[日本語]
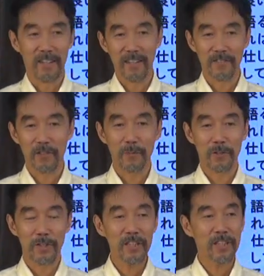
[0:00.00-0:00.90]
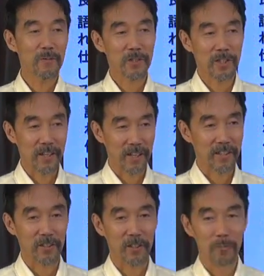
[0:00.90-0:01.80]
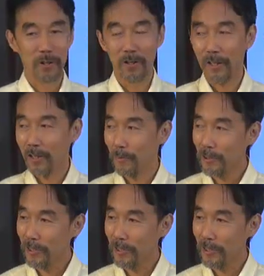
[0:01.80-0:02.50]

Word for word: えー、それもいいかもしれないけれども